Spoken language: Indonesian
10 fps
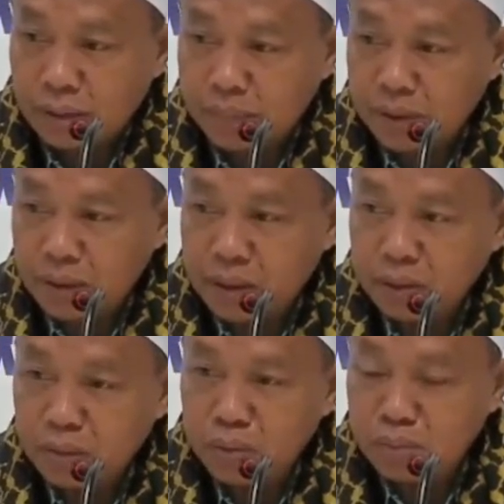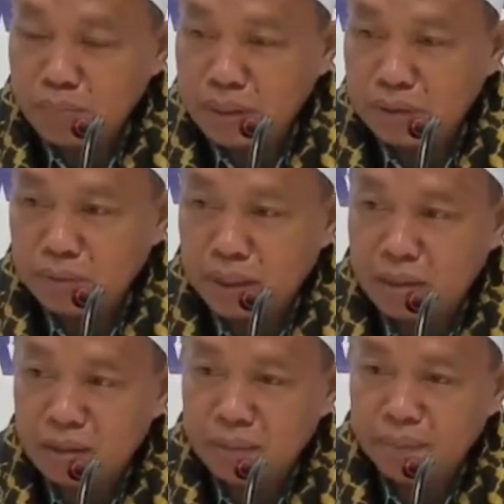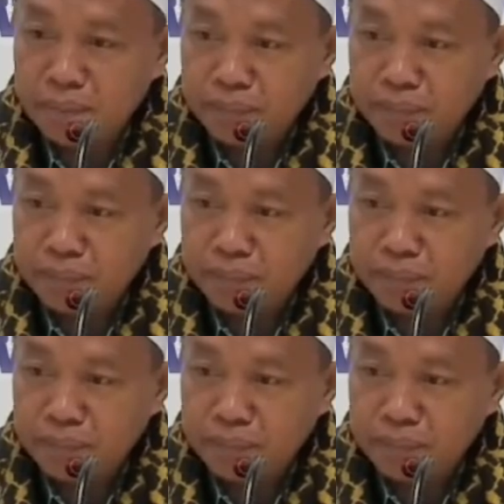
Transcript: apa ekonomi itu kan